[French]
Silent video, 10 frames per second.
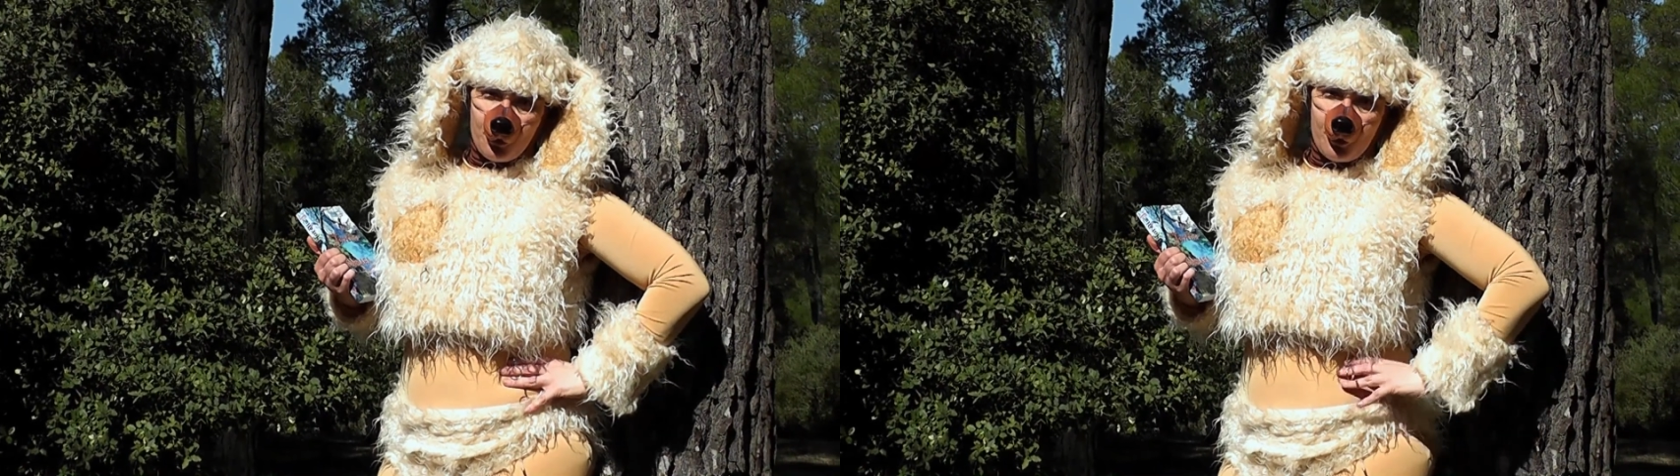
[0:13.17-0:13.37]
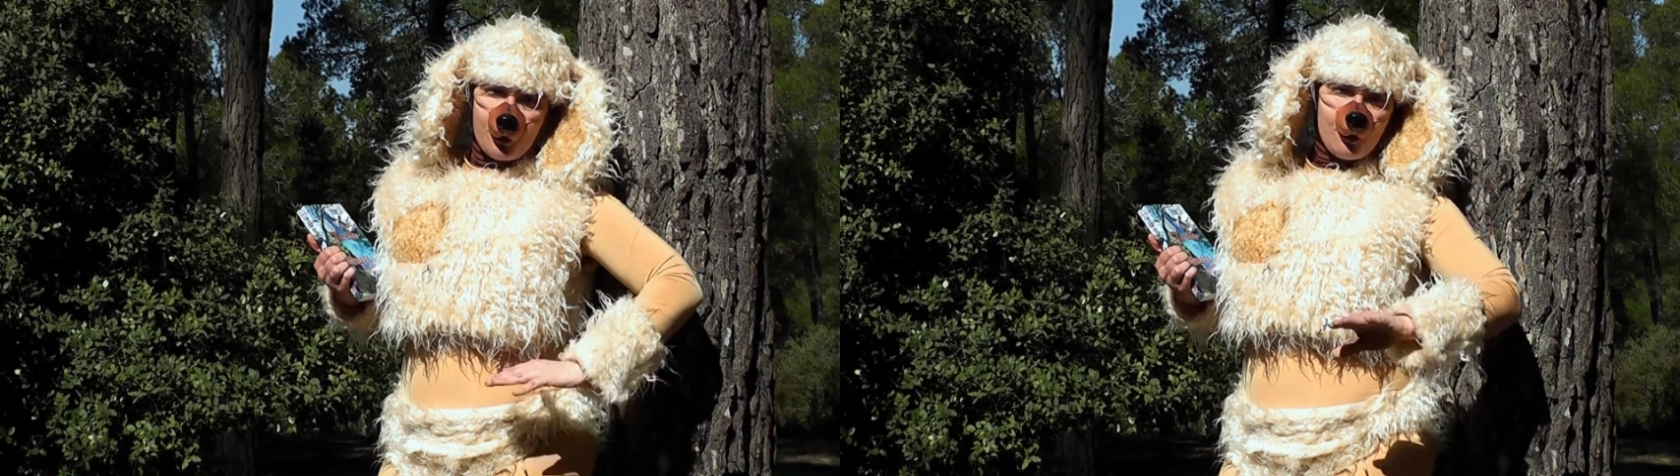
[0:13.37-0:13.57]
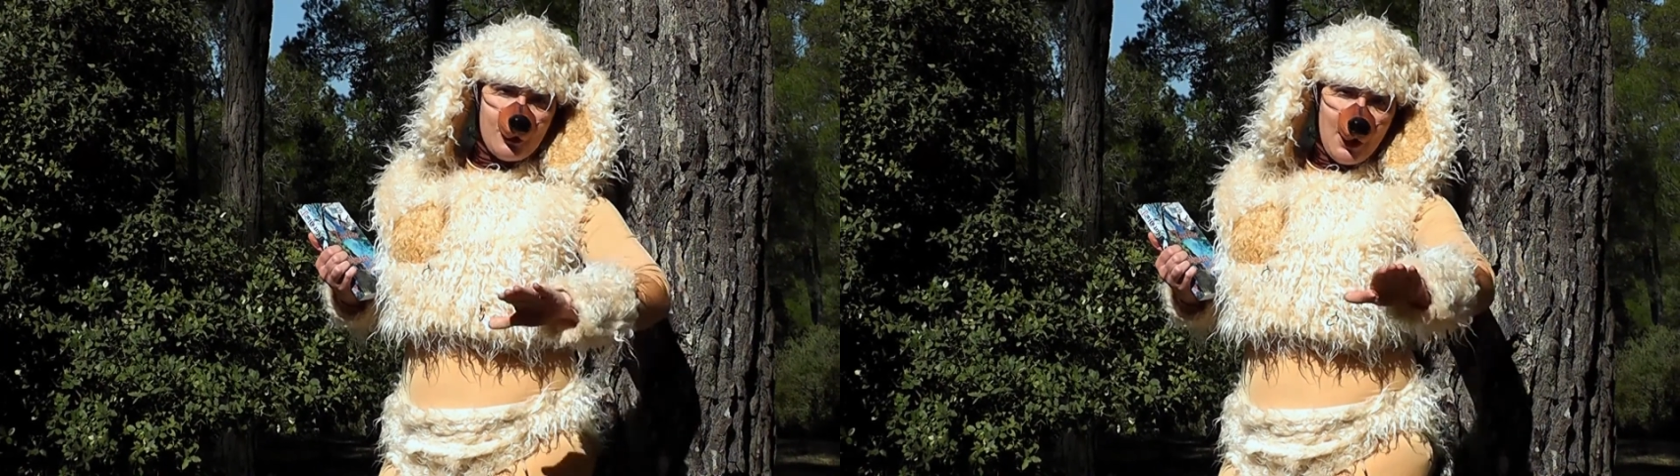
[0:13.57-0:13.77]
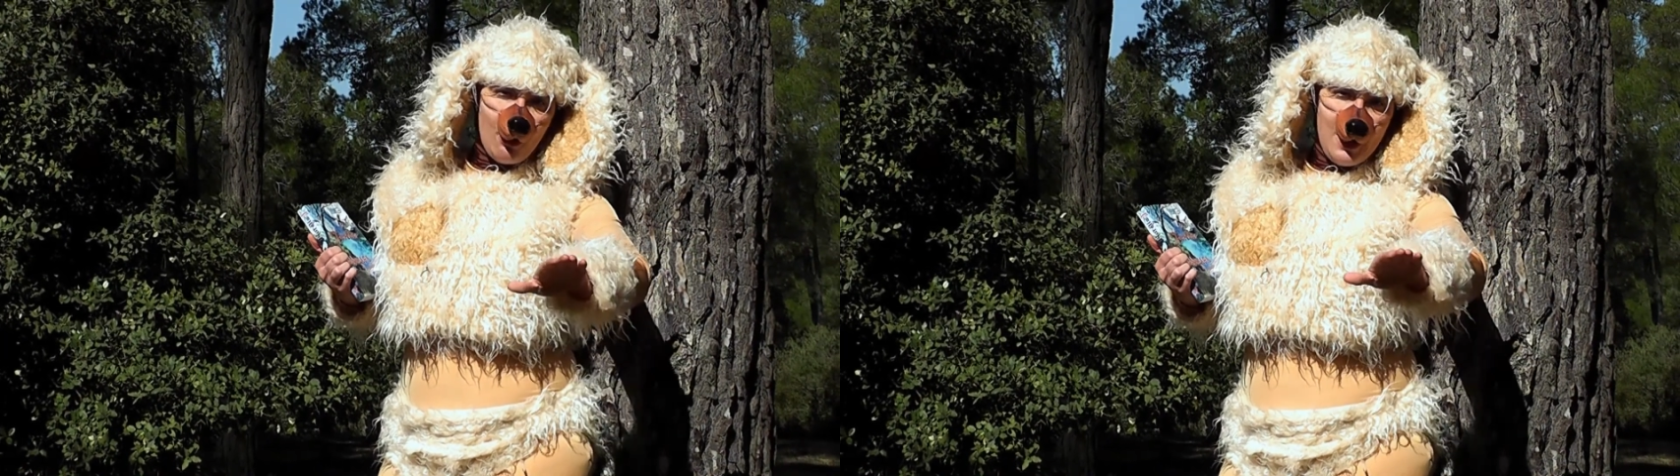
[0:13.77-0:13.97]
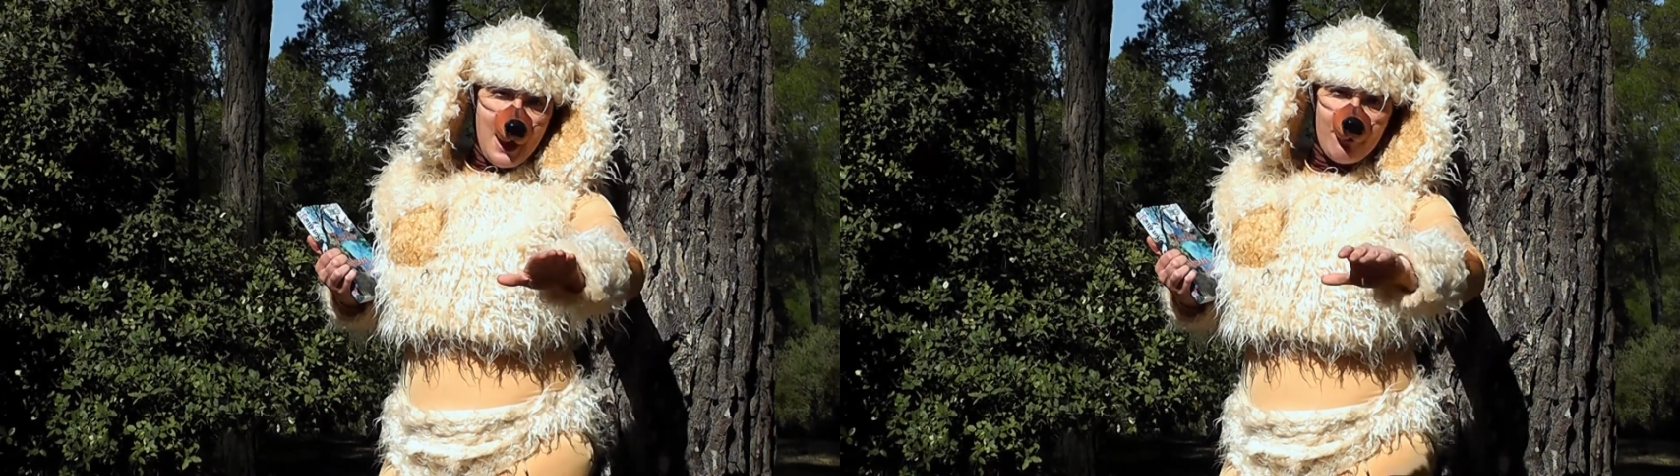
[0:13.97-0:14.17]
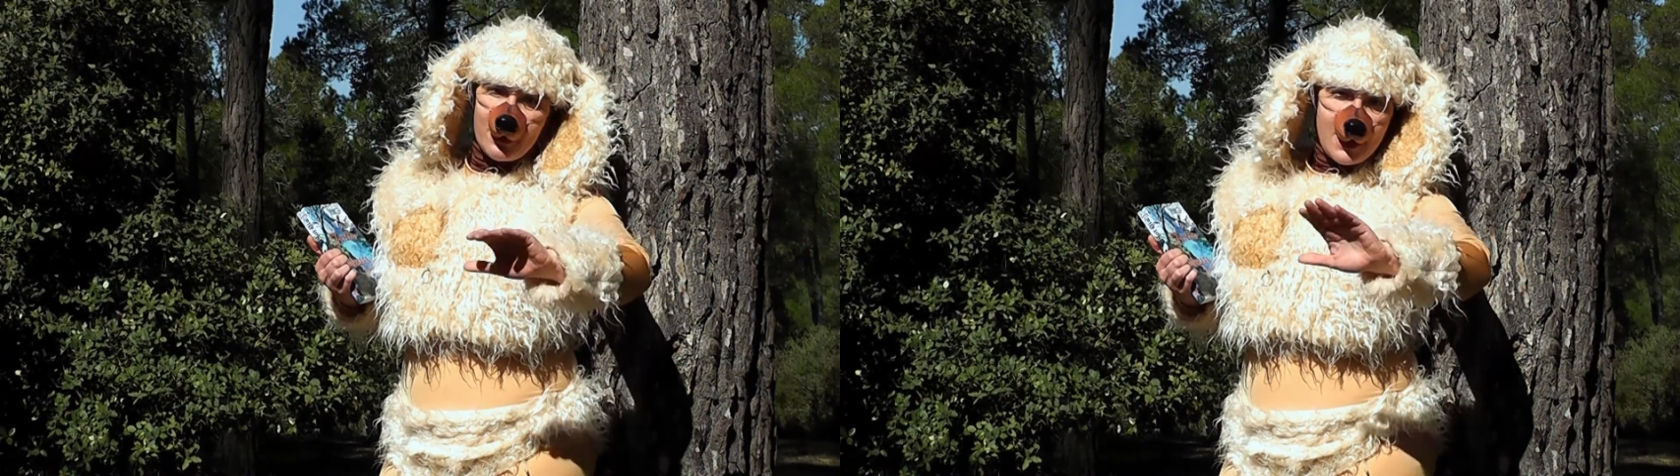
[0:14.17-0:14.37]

cela relève